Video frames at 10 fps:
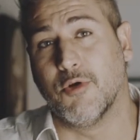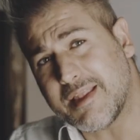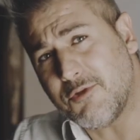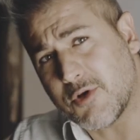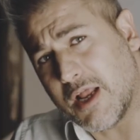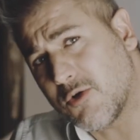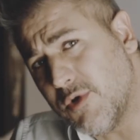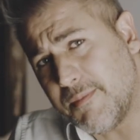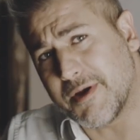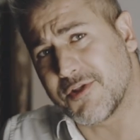tanto che
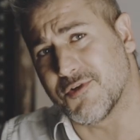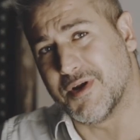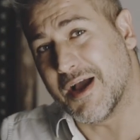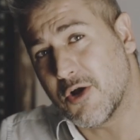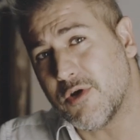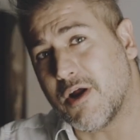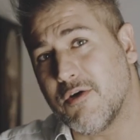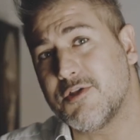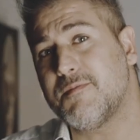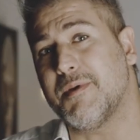alcune persone ancora
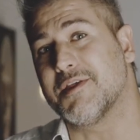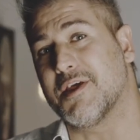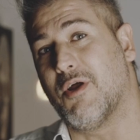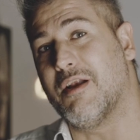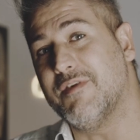oggi pensano al